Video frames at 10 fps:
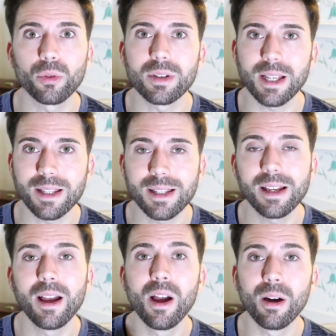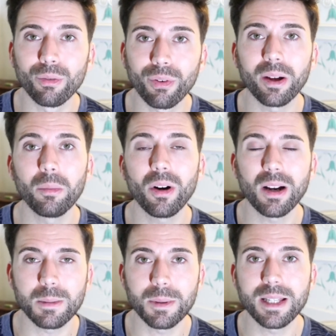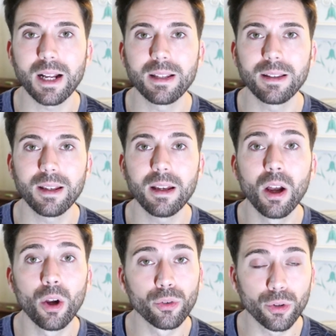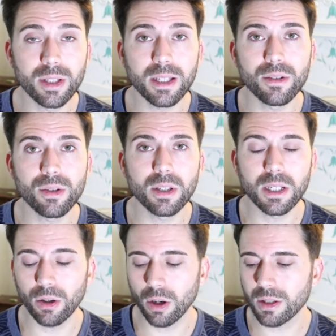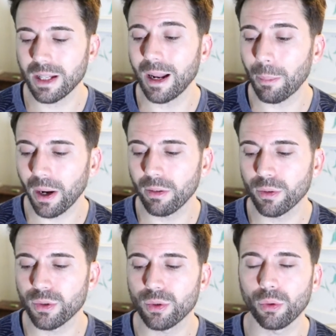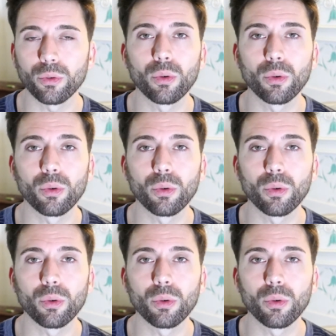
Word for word: Donc ça c'est vraiment la spécialité de SkinCeuticals, la prévention.